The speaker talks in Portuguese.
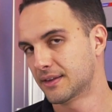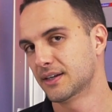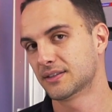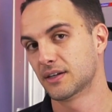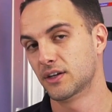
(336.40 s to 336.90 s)

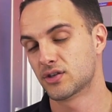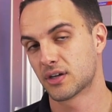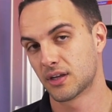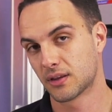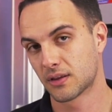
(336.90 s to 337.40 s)
interessante
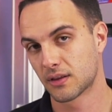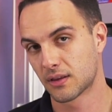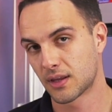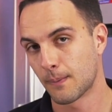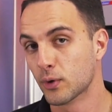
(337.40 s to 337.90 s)
que
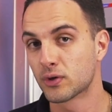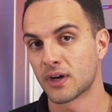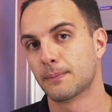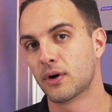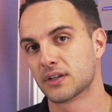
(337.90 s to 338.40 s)
está muito
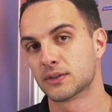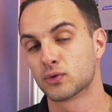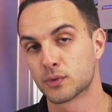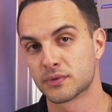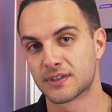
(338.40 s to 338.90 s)
na moda nos
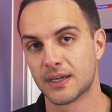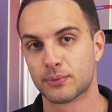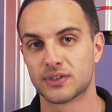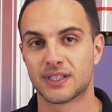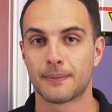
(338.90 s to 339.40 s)
últimos
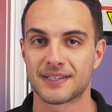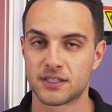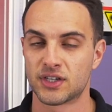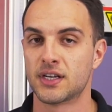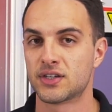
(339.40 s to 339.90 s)
tempos e tem
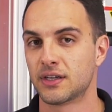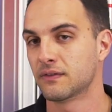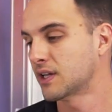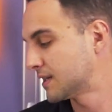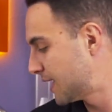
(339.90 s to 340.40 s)
bastante cliente que
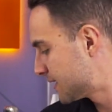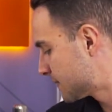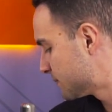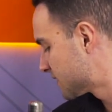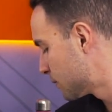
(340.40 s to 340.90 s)
vem atrás
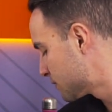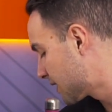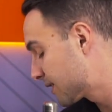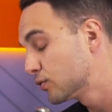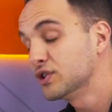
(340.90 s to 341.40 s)
são os
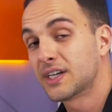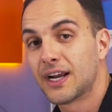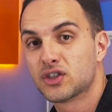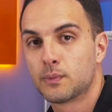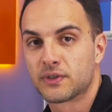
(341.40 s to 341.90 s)
cartões de
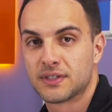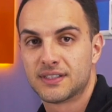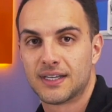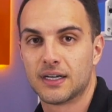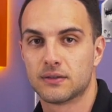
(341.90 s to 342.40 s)
crédito
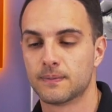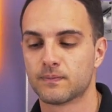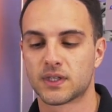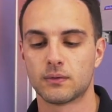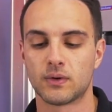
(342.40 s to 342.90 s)
personalizado.
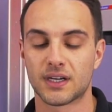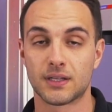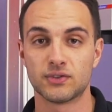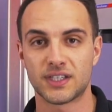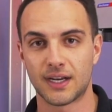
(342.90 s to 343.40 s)
Então é um
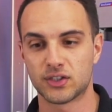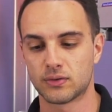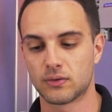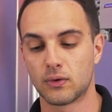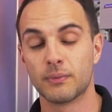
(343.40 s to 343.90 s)
cartão de
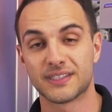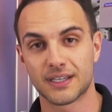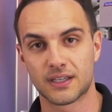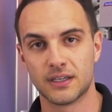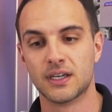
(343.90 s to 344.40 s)
crédito como esse
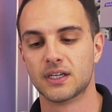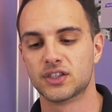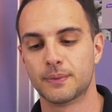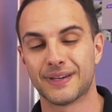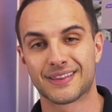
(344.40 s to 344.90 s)
aqui,
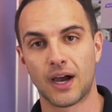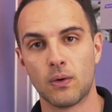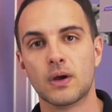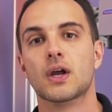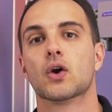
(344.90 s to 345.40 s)
de metal.